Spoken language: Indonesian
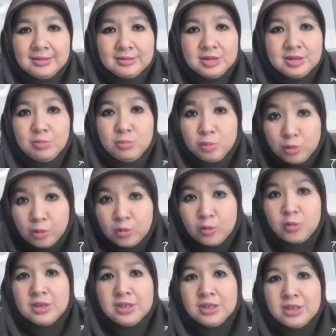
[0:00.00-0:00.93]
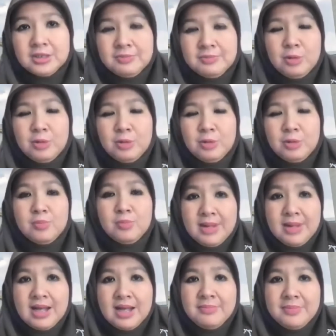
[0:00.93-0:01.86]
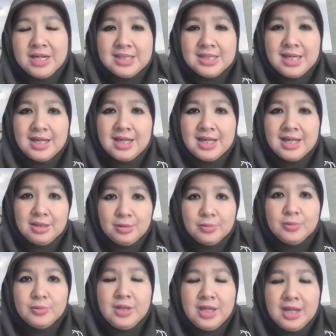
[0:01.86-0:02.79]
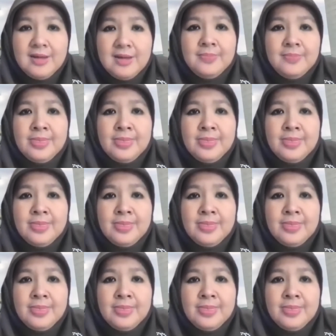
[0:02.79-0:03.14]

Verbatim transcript: seluruh uh, penumpang pada saat itu ya